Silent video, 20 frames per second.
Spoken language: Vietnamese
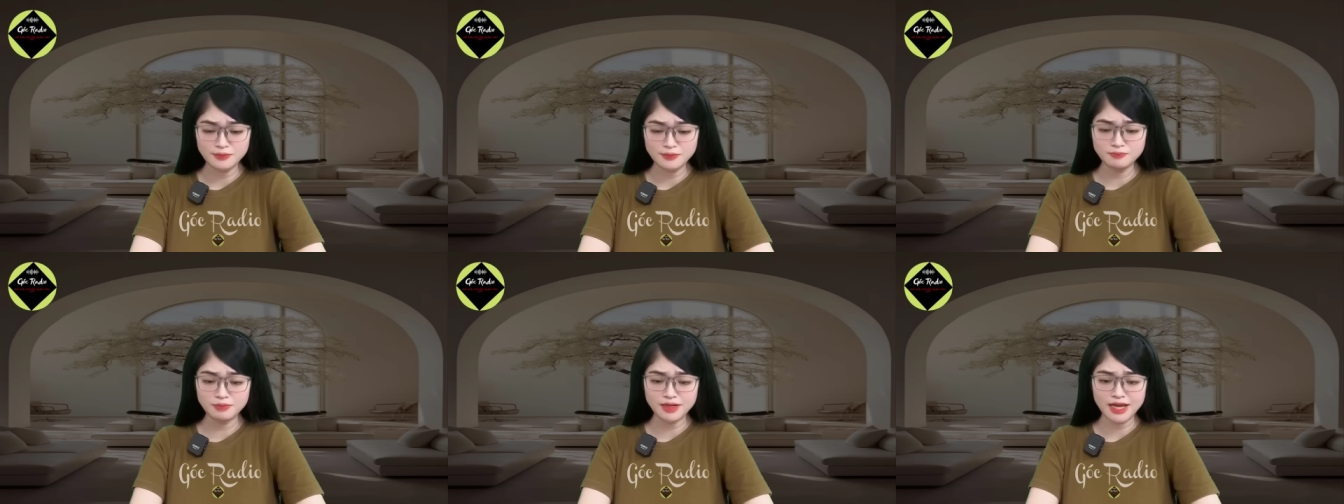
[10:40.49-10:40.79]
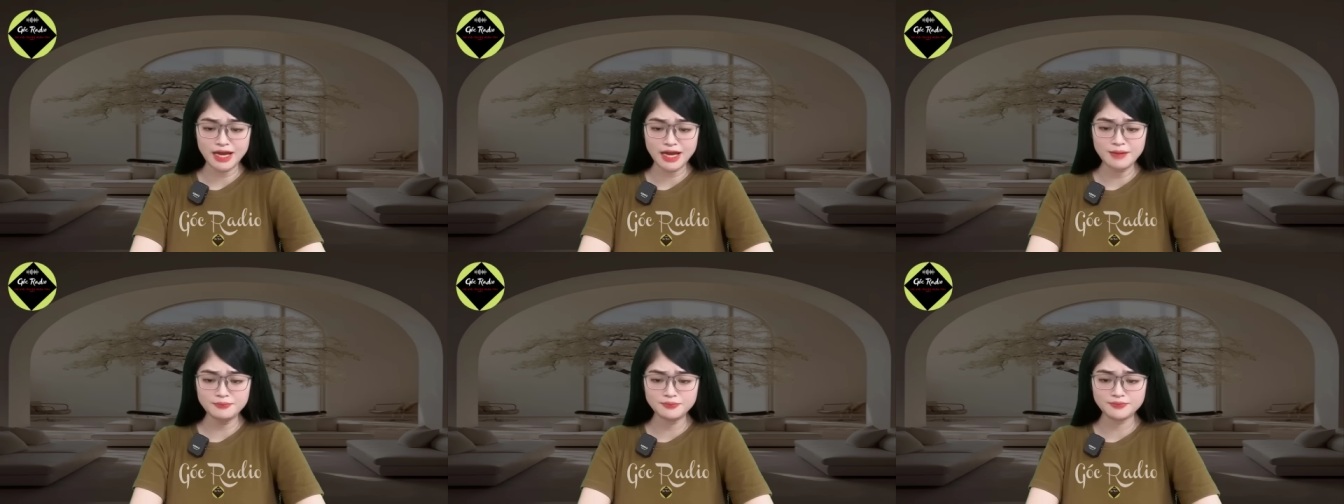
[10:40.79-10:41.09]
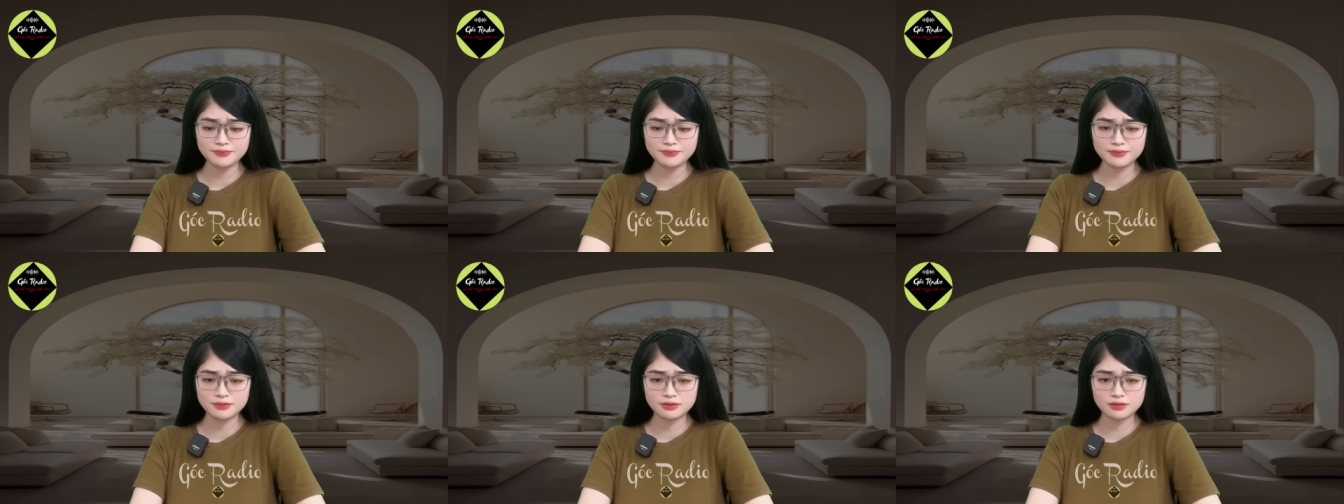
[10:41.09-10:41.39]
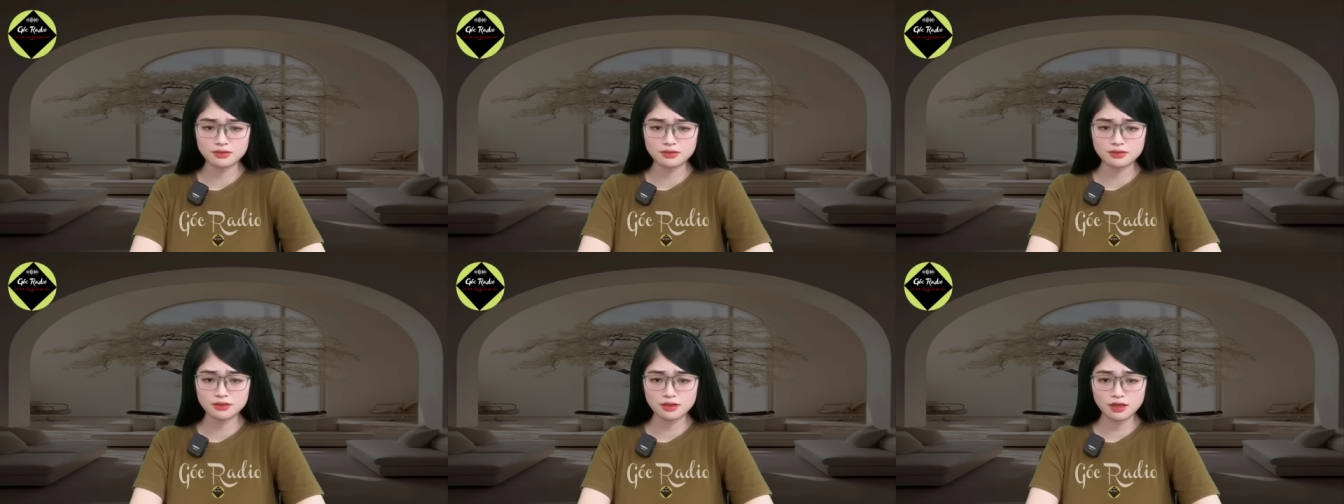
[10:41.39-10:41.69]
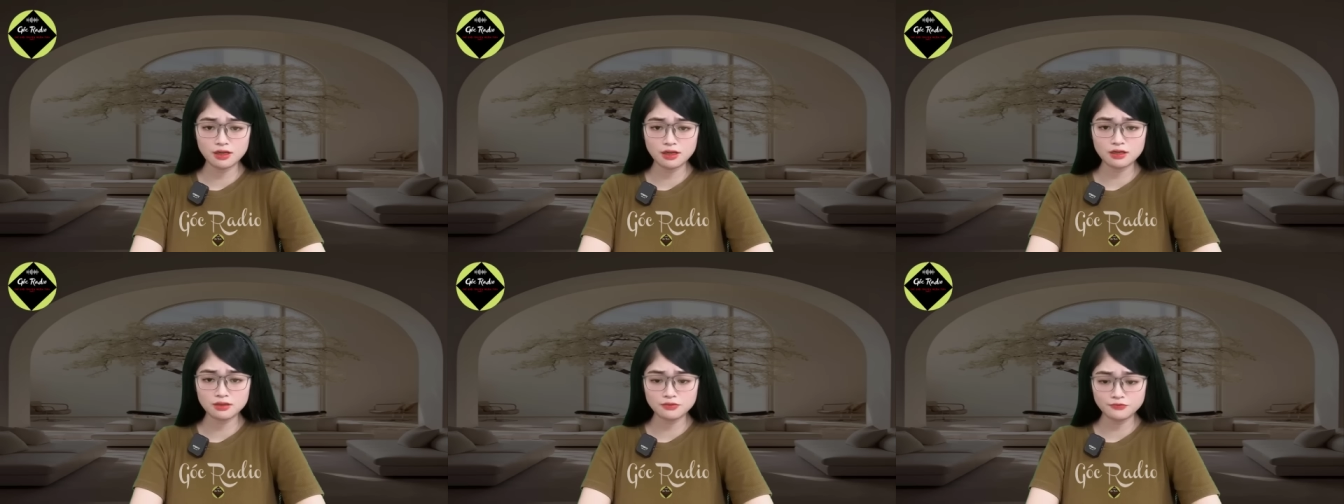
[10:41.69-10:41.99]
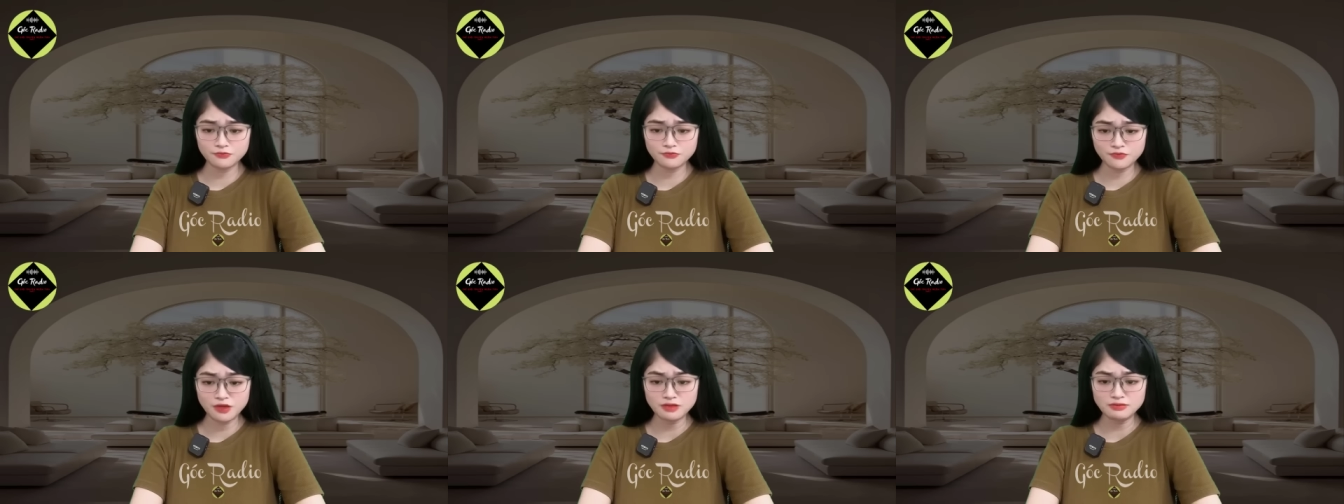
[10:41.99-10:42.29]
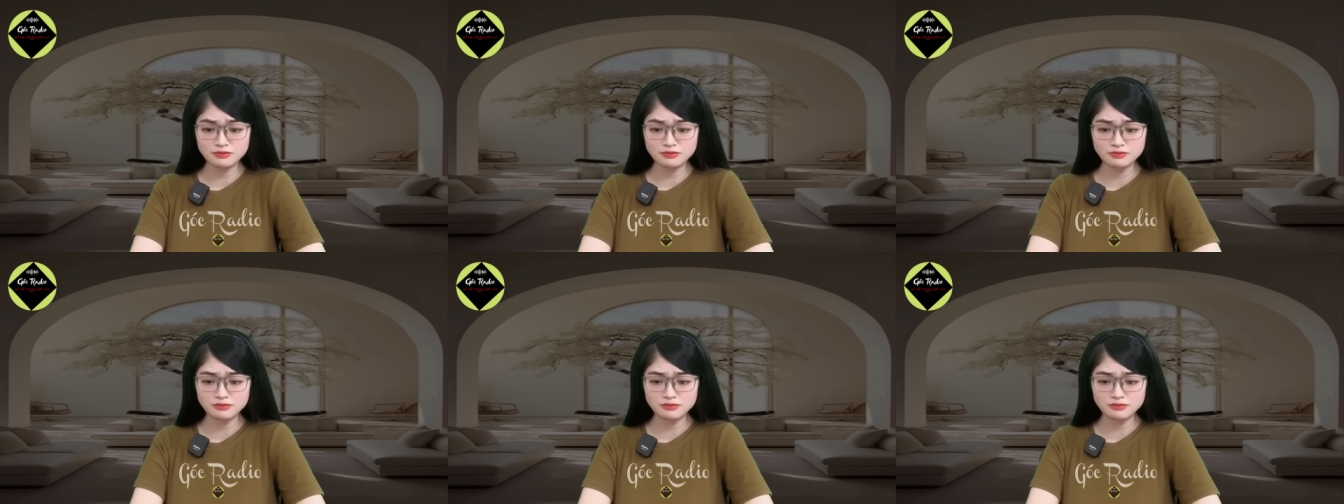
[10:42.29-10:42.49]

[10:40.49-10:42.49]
mà đáp. À, vâng.